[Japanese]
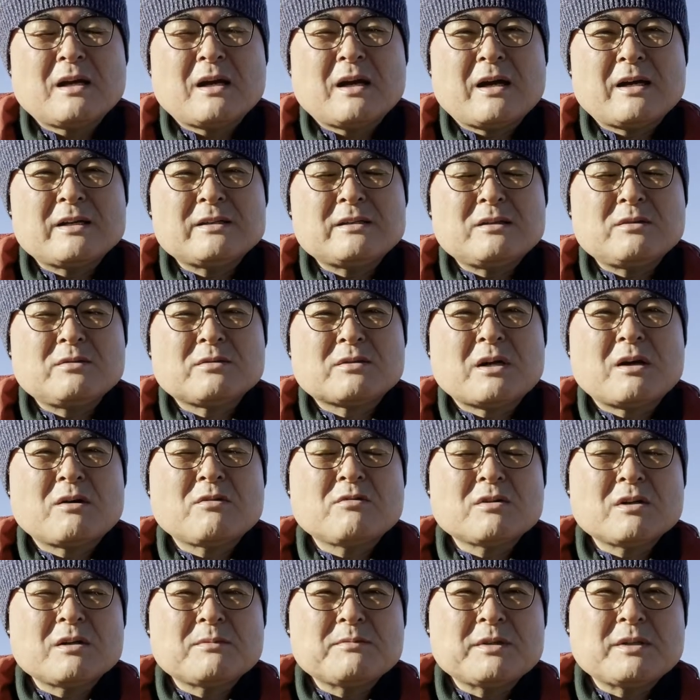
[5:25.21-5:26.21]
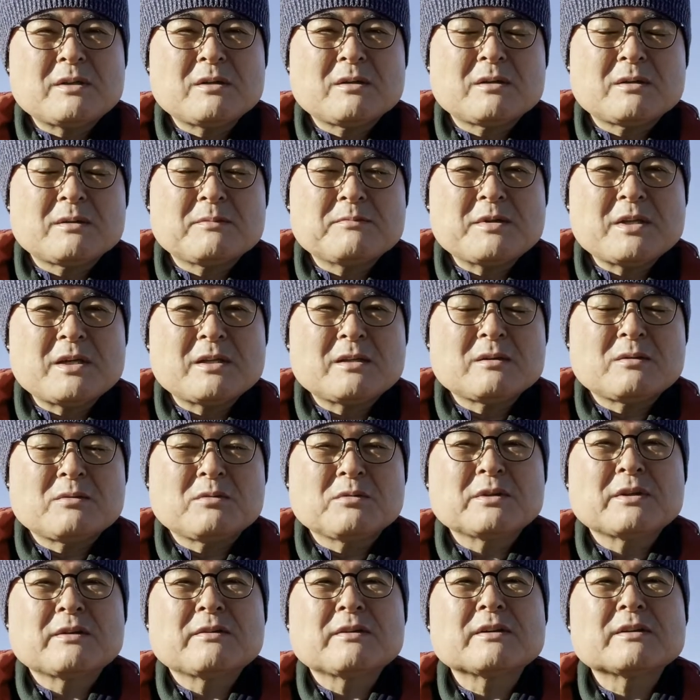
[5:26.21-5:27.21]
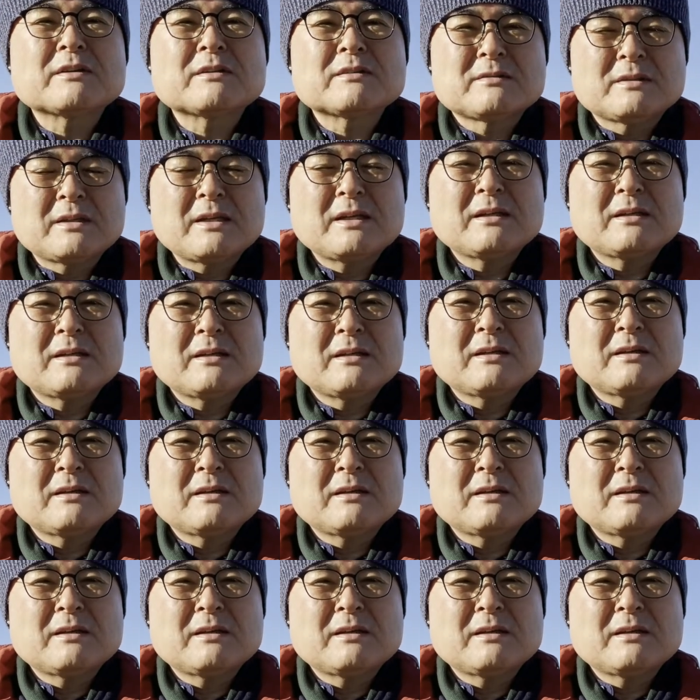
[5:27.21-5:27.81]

相手の顔が見て見えてこないわけですね